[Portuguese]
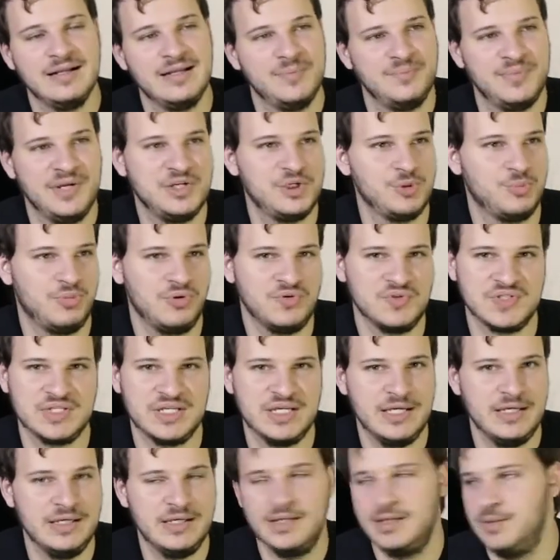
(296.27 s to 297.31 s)
de repente eu
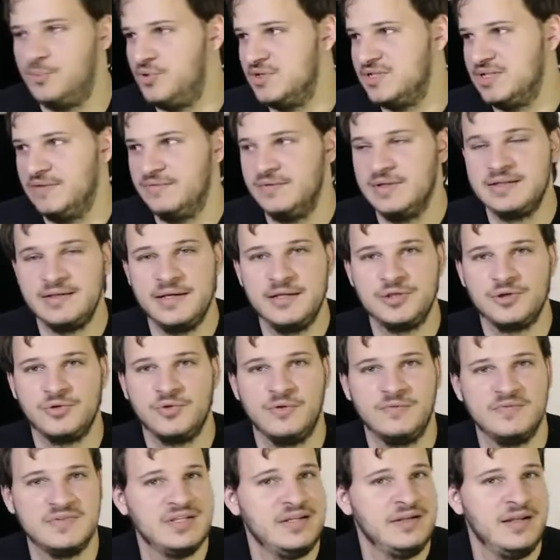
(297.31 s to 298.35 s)
pousei, aí depois levantei de
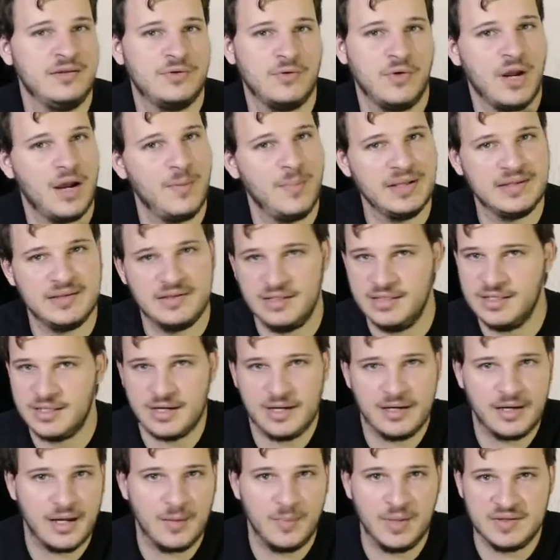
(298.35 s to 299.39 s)
novo, sem nem trocar a bateria,
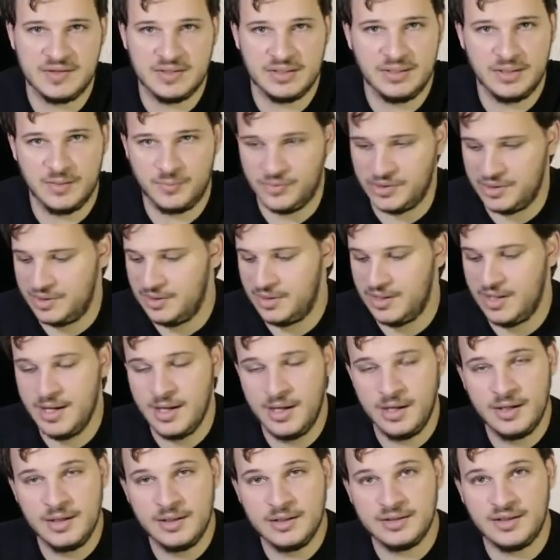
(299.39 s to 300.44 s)
carregar a bateria, porque
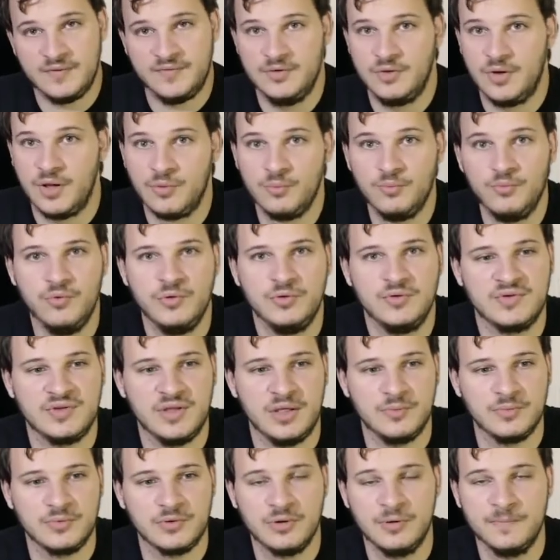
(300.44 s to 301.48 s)
estava durando muito
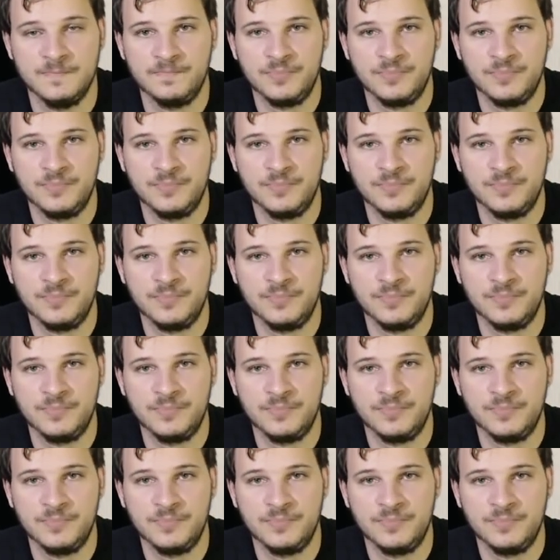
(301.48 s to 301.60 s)
tempo.